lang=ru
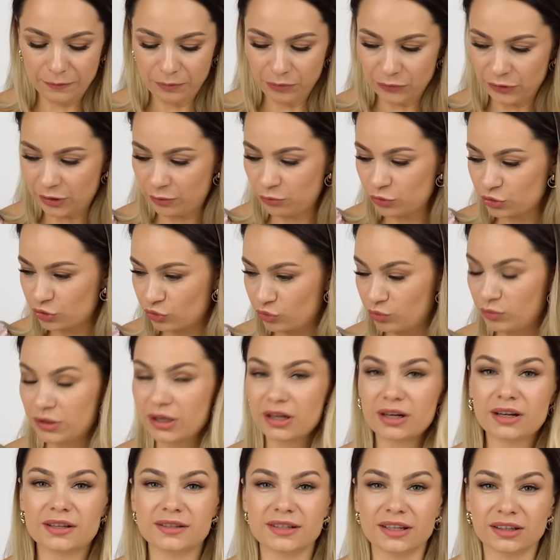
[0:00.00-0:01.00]
потому что у
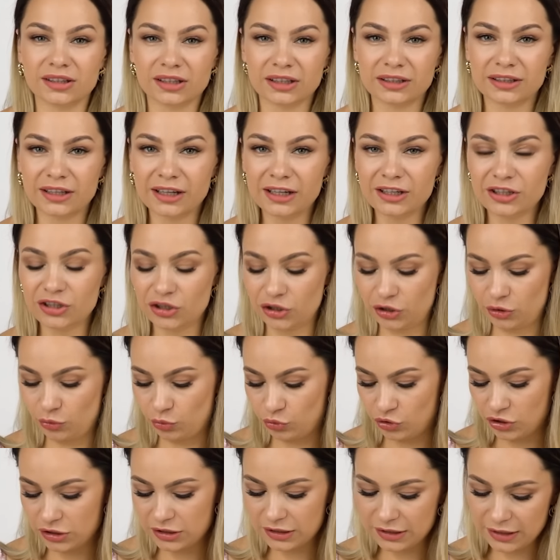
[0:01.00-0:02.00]
меня розетка дальше и
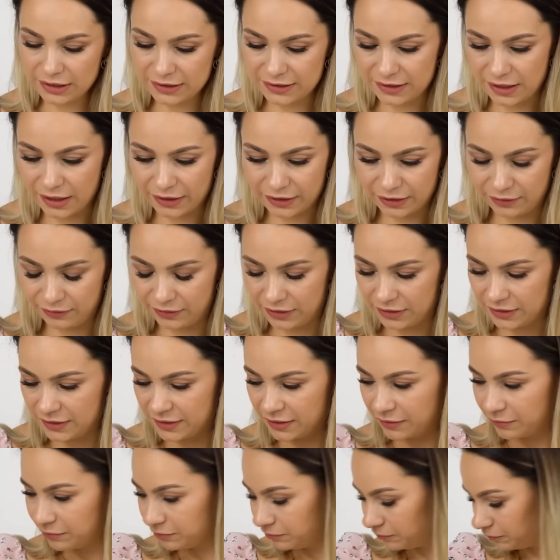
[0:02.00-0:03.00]
уже не дотягивается.